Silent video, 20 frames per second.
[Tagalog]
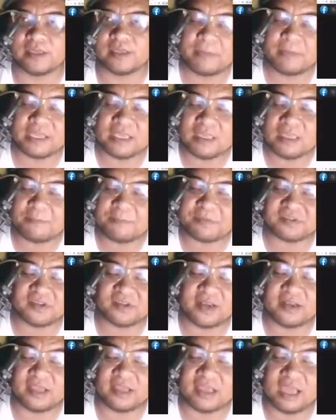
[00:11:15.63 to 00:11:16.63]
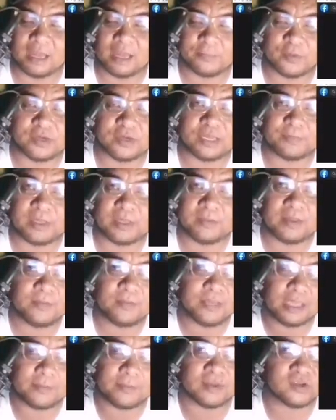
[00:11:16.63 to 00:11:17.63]
pagiging presidente nga po ni
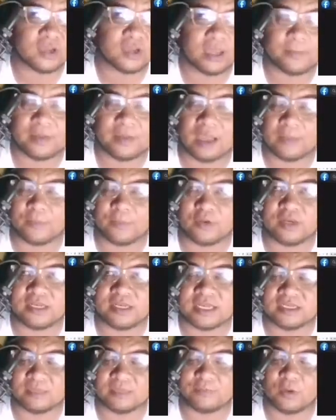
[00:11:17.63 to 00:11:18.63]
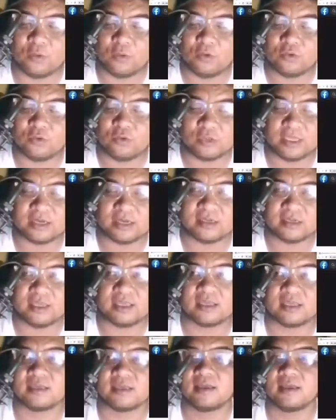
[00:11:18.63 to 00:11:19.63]
PBBM at saka pa nga po ni dating Pangulong
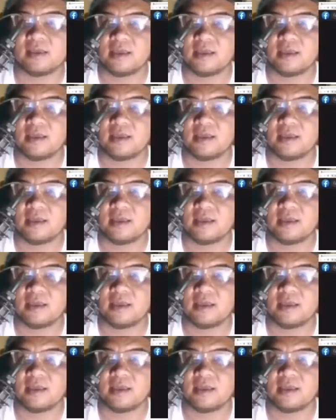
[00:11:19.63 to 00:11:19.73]
Duterte.